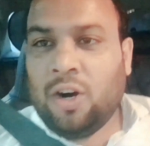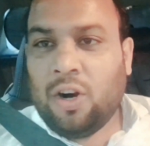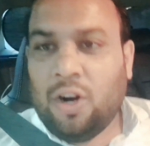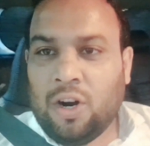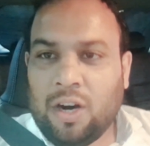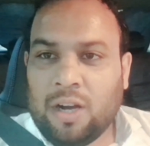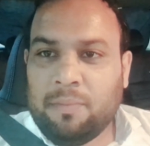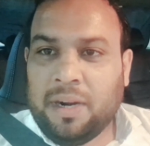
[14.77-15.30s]

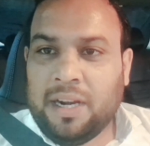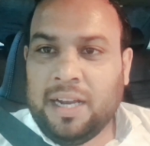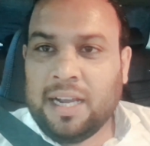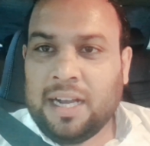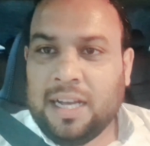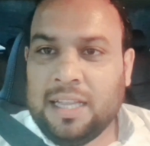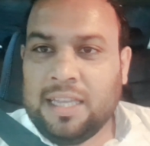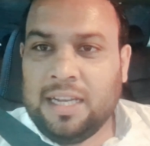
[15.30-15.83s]
और मंडे
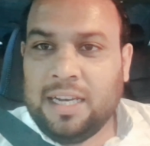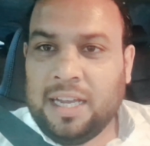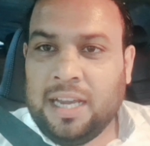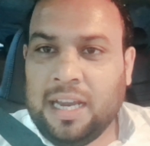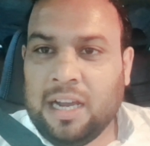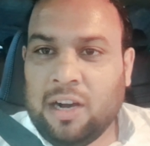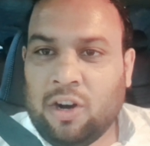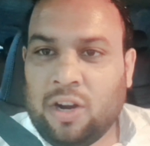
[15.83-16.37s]
का दिन
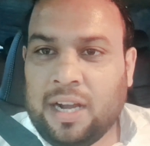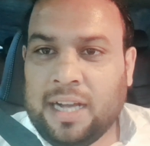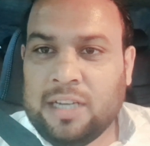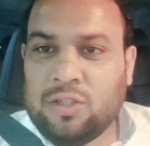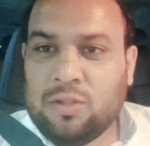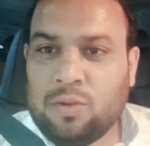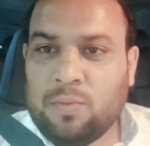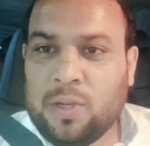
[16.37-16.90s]
है और आज
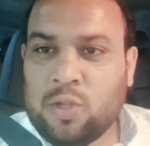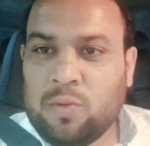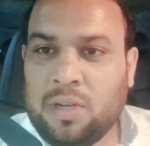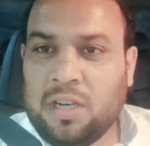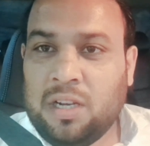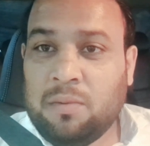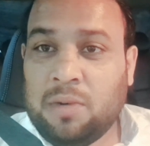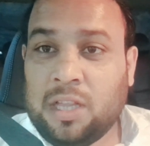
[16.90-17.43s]
सुबह सुबह
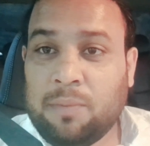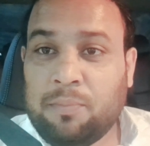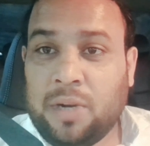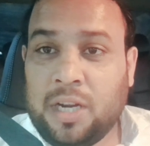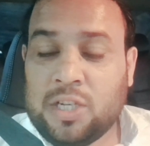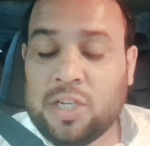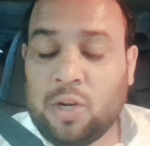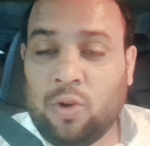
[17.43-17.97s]
ना मतलब
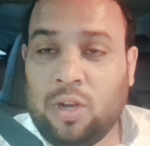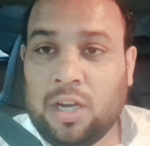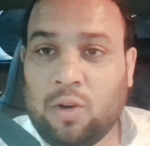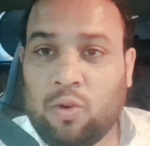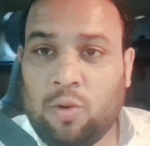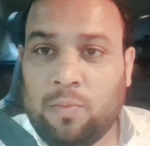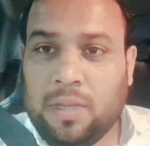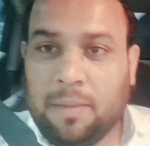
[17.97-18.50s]
प्रेशर होएगा
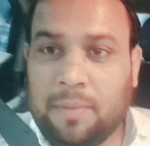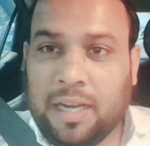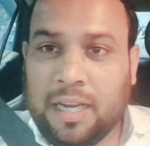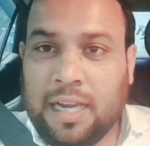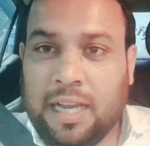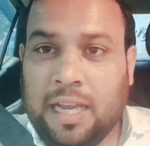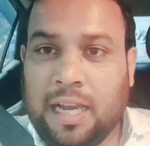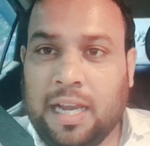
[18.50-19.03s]
खूब दबा
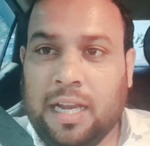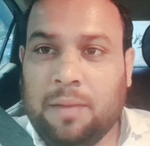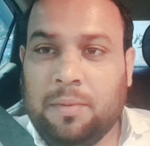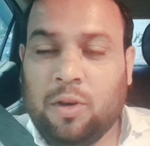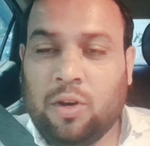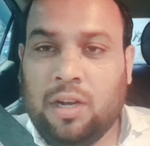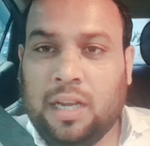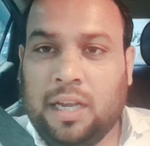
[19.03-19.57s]
के लेकिन अभी
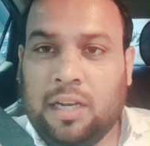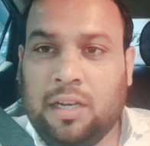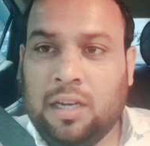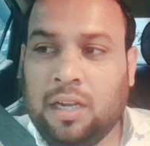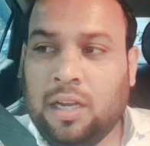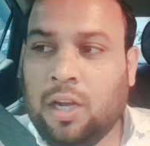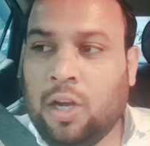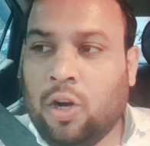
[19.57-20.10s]
ऑनलाइन
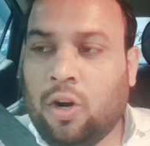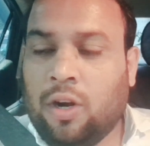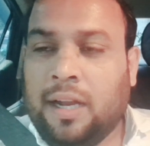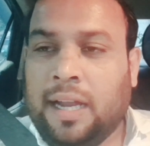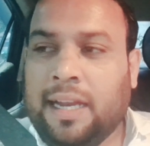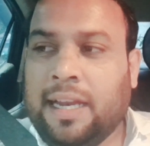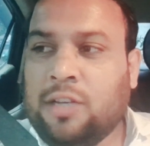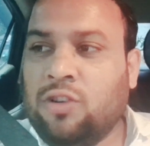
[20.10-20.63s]

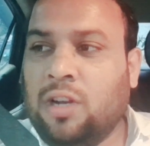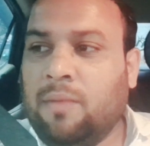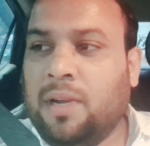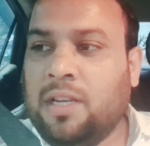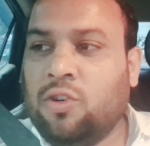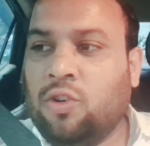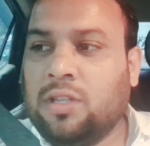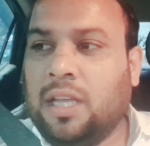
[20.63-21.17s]
ऑनलाइन एक्चुअली में
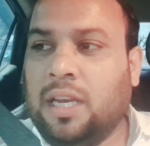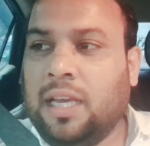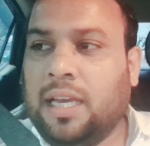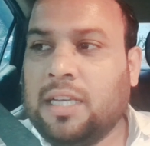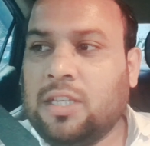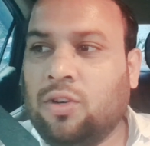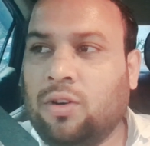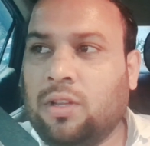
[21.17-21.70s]
जो तरीके
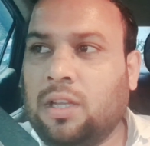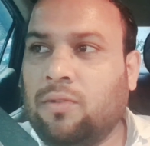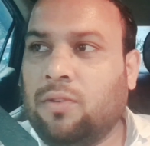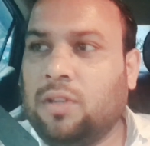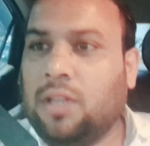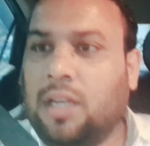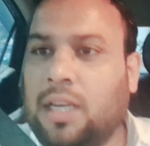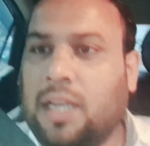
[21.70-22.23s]
से होते वो
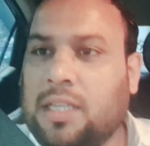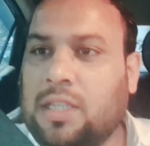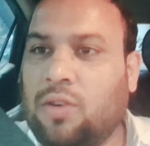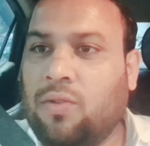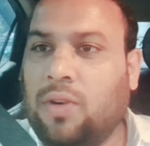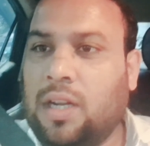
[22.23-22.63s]
तरीके से हुआ